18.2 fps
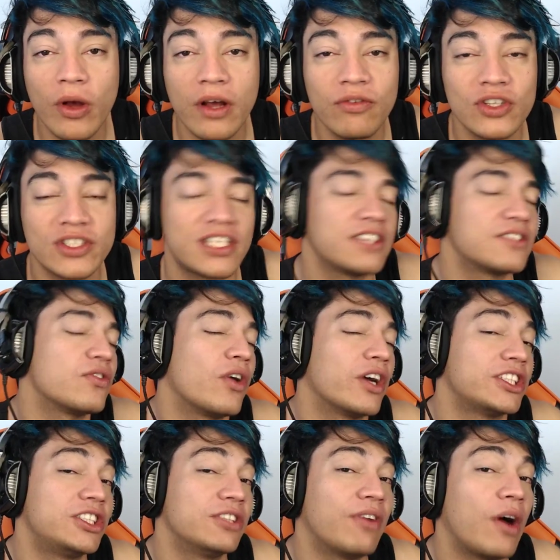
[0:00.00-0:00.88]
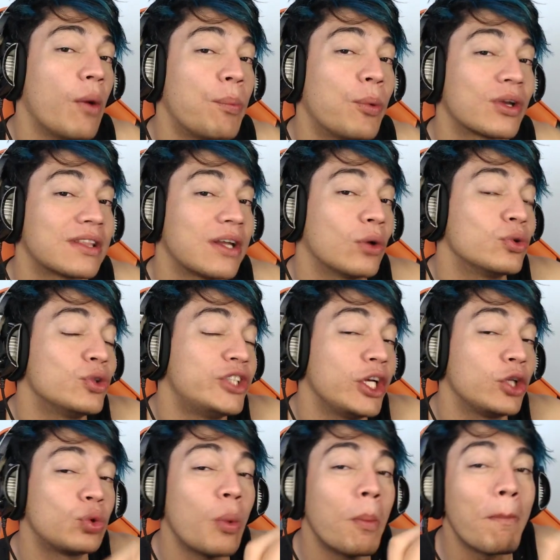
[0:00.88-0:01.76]
que vocês vão ativar o portal do
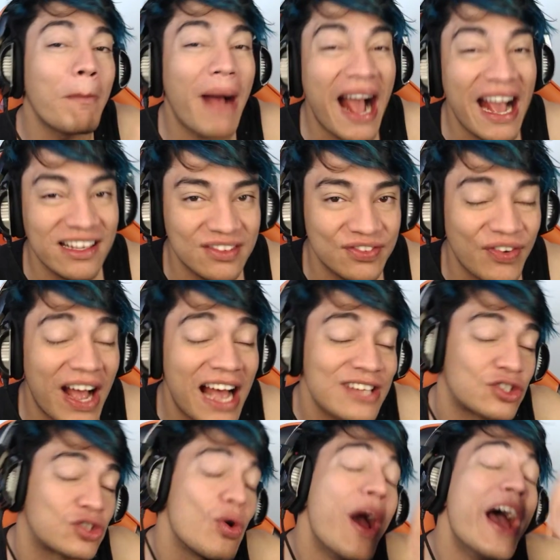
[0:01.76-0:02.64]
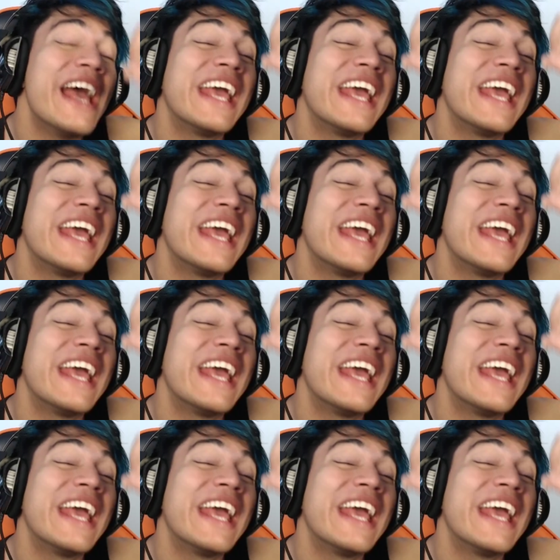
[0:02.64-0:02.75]
jeito mais fácil